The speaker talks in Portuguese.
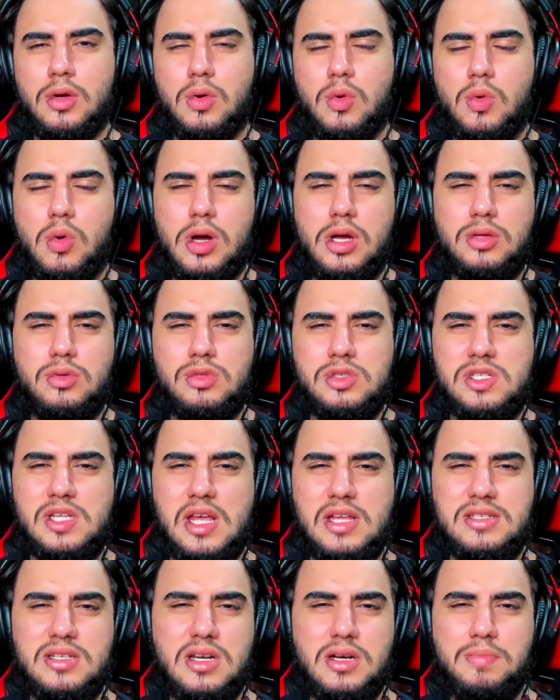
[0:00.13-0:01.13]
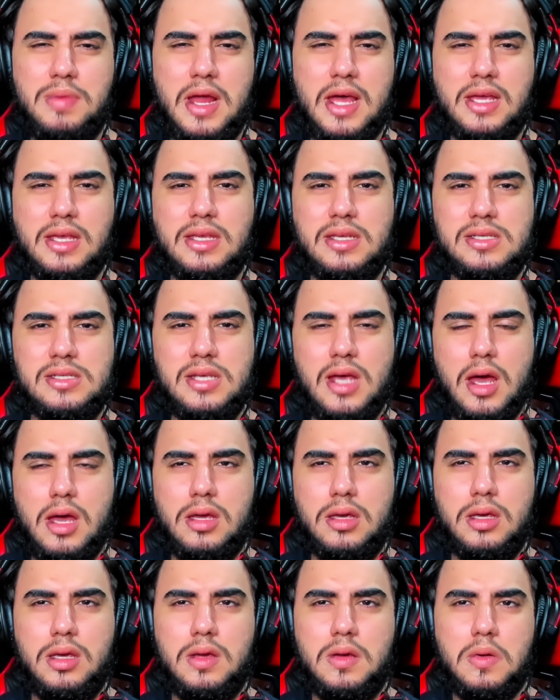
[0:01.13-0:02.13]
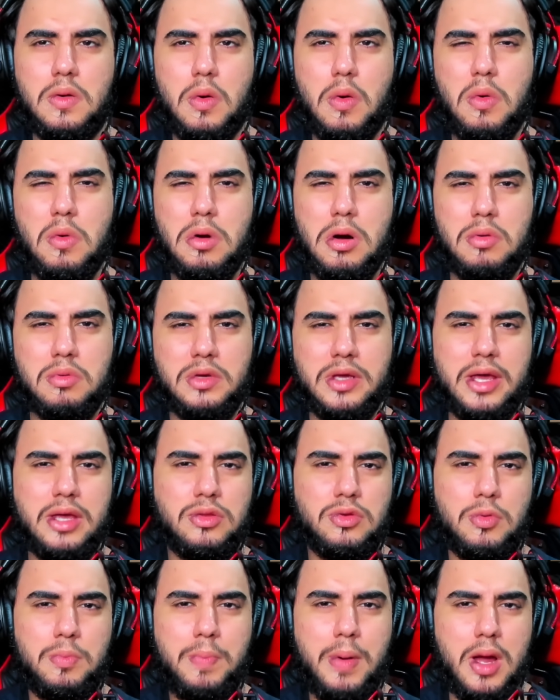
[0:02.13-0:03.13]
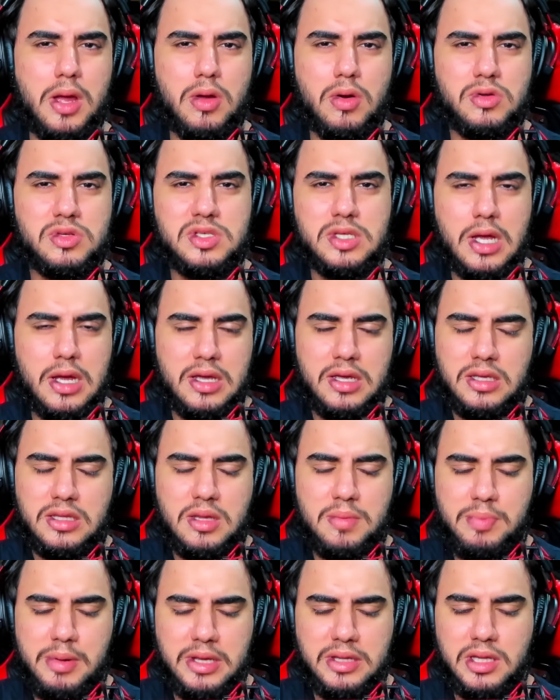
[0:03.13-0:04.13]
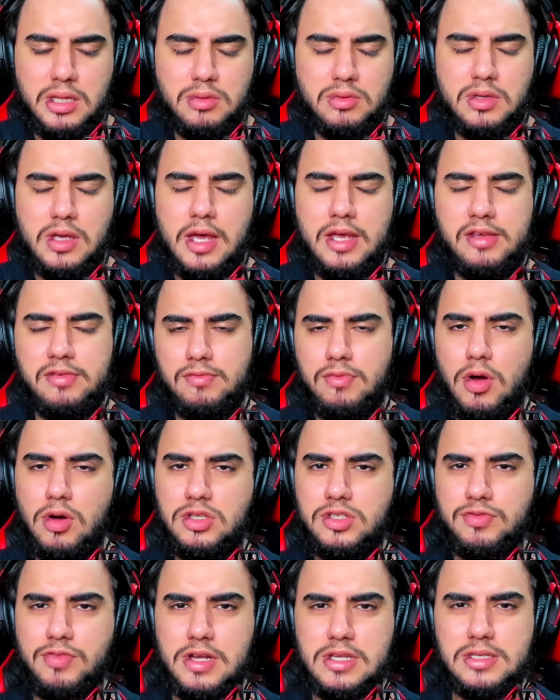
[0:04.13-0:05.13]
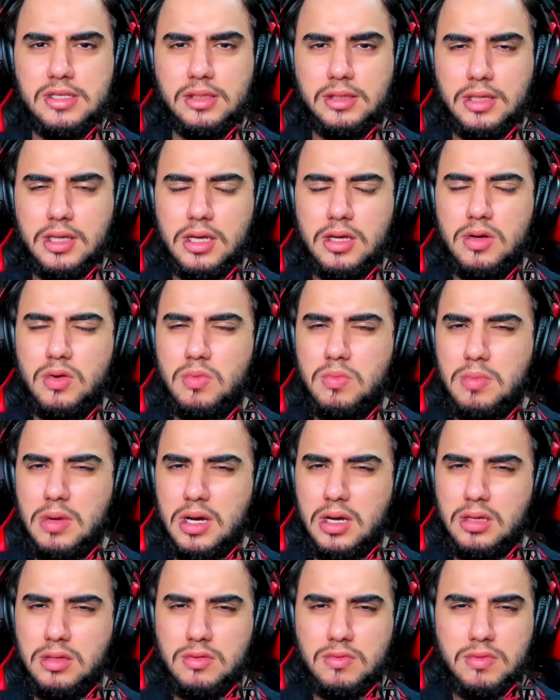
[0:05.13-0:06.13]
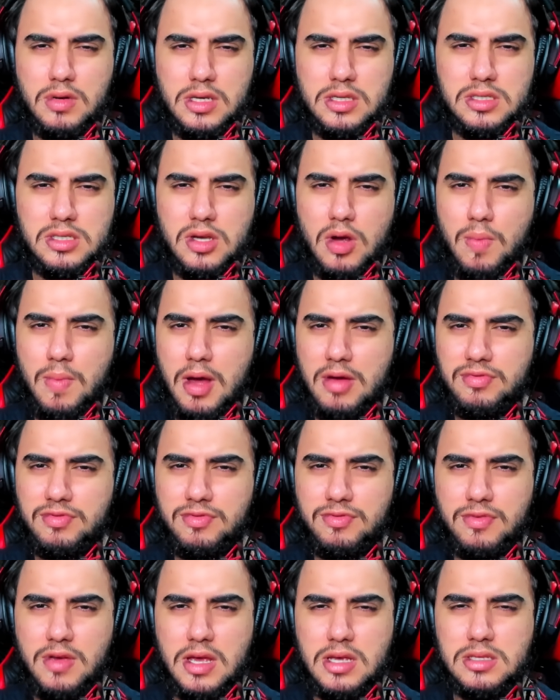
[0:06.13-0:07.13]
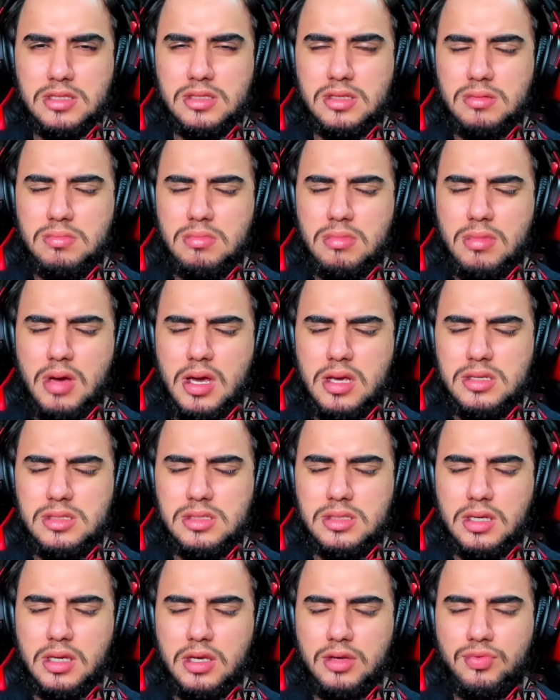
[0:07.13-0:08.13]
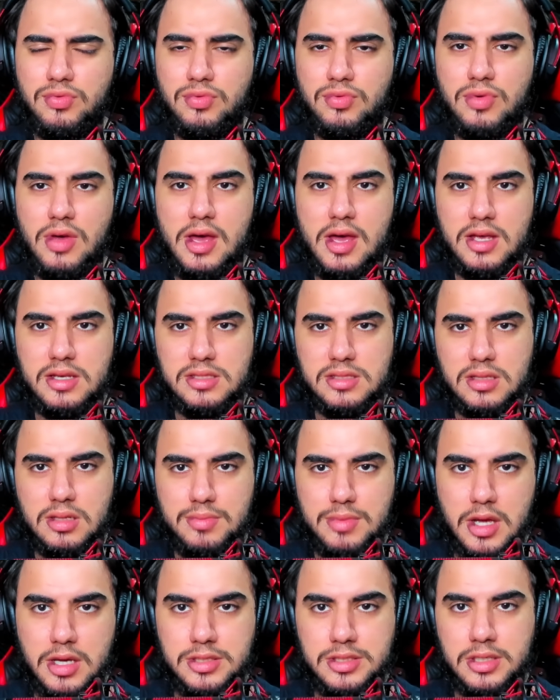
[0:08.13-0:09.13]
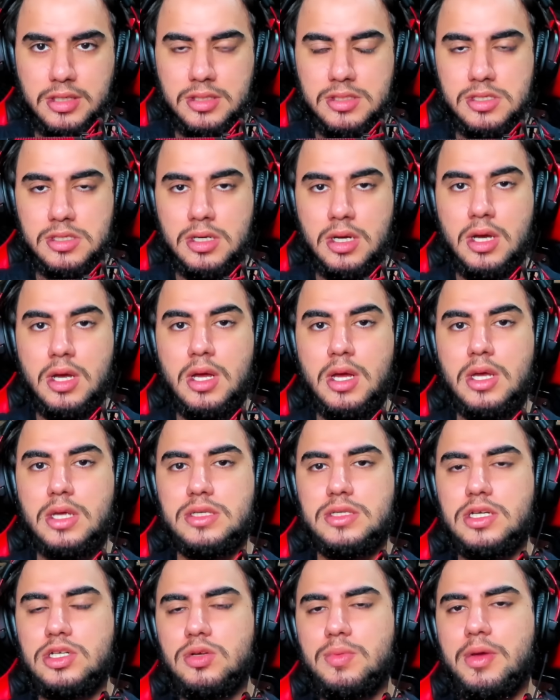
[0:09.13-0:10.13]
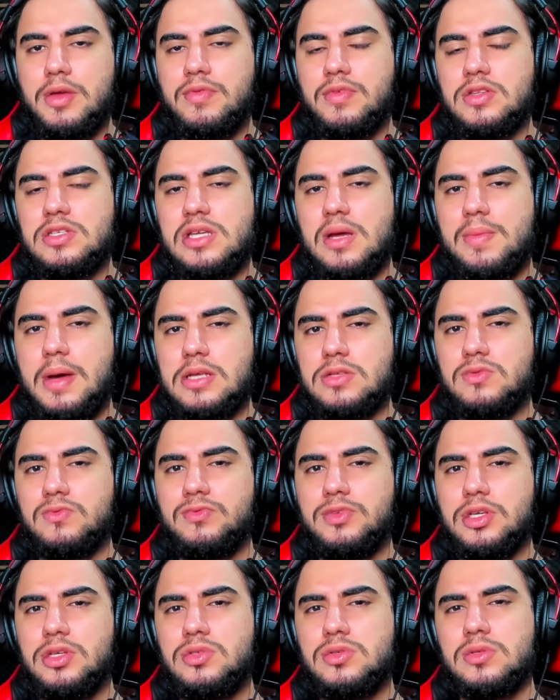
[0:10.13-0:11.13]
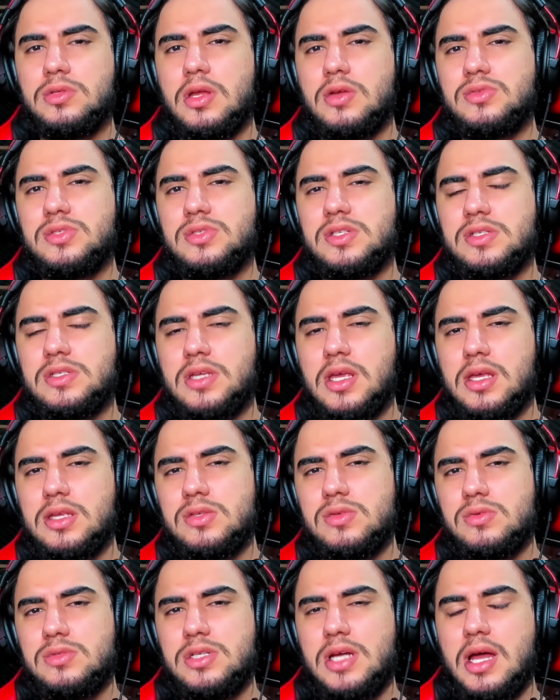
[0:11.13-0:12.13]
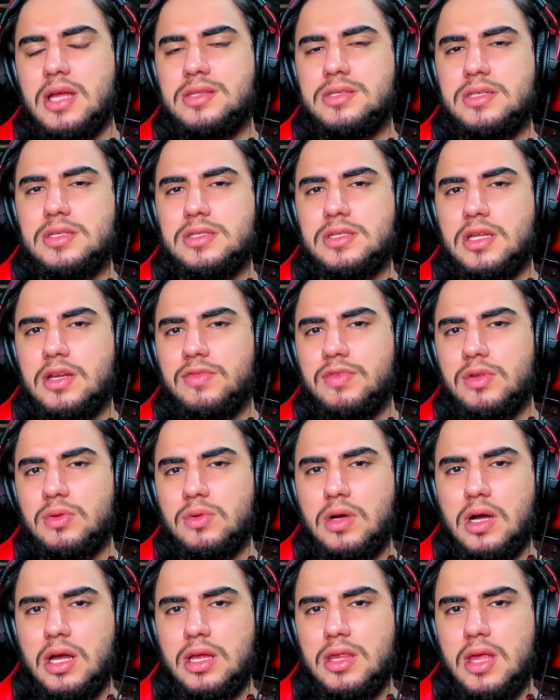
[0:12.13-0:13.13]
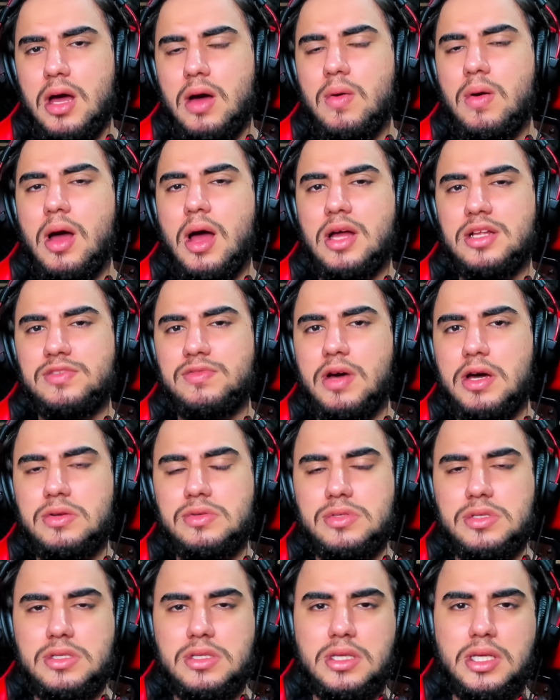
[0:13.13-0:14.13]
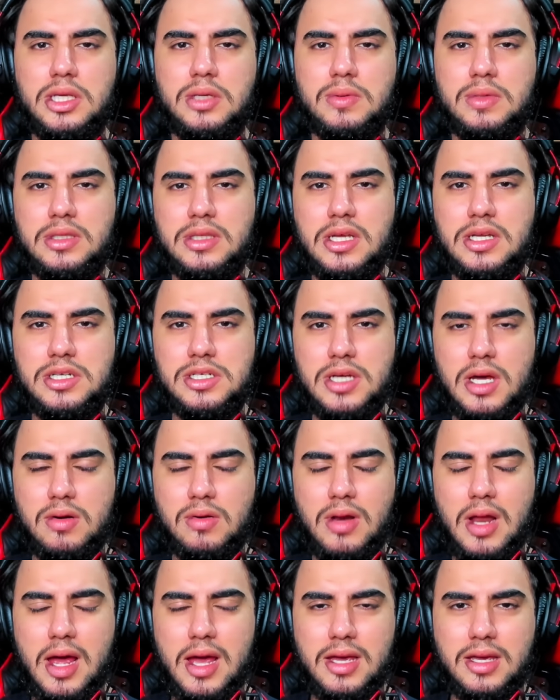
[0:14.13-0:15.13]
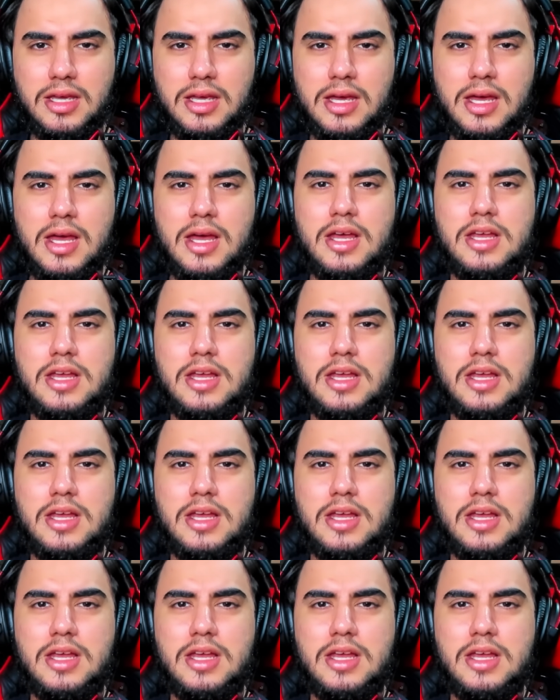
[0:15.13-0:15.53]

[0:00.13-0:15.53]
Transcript: Quando Cesar Black sair, ou alguém do paiol sair, dependendo quem volte fazendeiro, mano, vai ser uma festa. Mais que festa, minha gente. Sejam bem-vindos a mais um vídeo. Não se esqueçam já de se inscrever no canal, ativar o sininho e deixar o like.